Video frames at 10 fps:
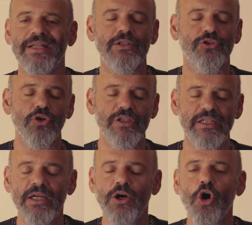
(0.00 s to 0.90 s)
di toni
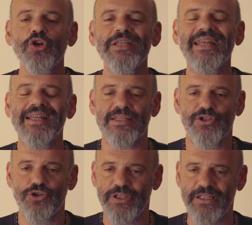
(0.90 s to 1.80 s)
o di
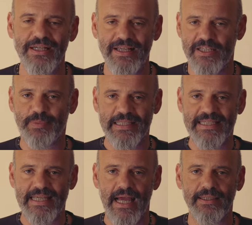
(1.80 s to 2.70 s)
relazioni
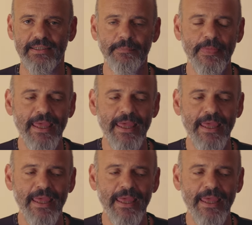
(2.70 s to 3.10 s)
spaziali.